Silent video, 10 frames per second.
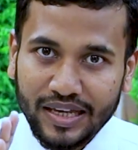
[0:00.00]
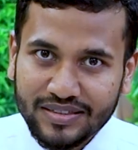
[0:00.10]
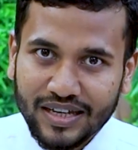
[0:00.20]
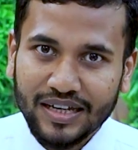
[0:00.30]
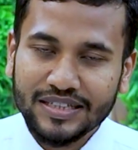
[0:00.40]

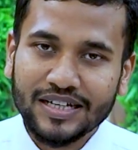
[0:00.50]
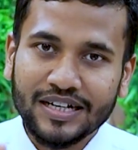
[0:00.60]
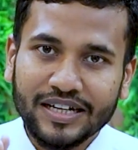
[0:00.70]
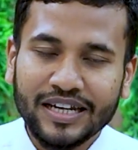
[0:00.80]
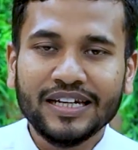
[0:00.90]
এছাড়া
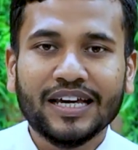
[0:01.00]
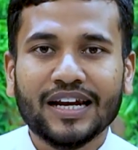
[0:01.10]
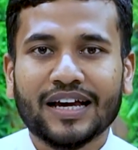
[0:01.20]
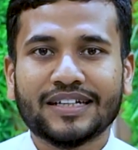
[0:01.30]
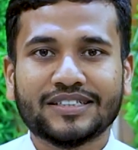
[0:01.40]
যারা
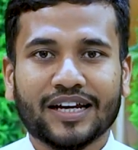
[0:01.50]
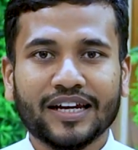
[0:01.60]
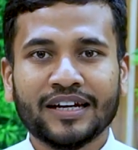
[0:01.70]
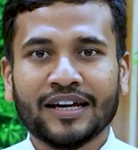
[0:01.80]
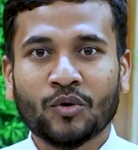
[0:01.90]
টেকনিক্যাল কাজ
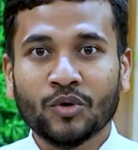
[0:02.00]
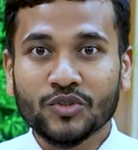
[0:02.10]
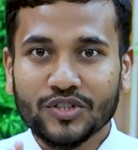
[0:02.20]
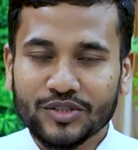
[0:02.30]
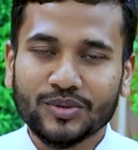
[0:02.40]
জানেন না
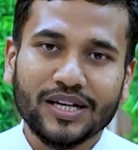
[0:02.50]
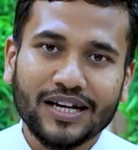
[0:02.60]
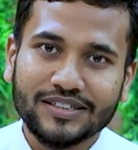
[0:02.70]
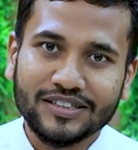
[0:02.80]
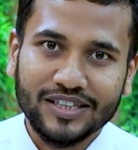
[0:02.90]
কনস্ট্রাকশনের
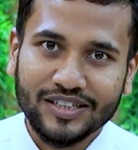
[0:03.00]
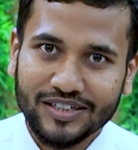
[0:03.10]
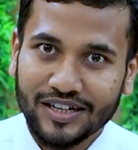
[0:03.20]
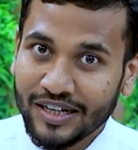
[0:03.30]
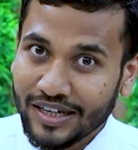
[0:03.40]
কাজে যেতে
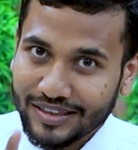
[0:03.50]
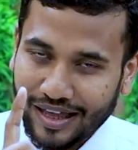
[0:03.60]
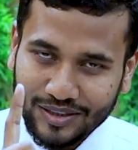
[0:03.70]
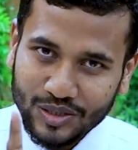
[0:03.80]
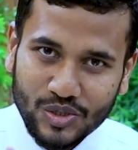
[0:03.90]
চান
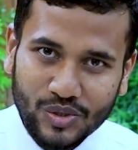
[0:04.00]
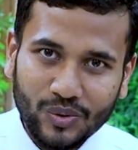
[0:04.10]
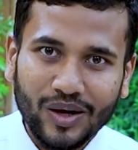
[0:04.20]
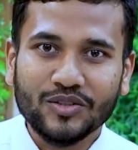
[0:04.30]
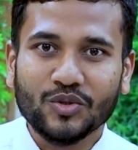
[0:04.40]
তাদের
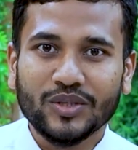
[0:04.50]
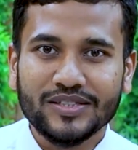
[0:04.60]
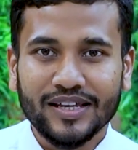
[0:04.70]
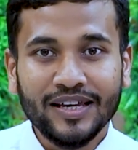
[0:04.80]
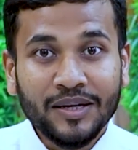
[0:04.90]
জন্যও কাজ
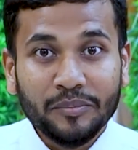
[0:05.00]
রয়েছে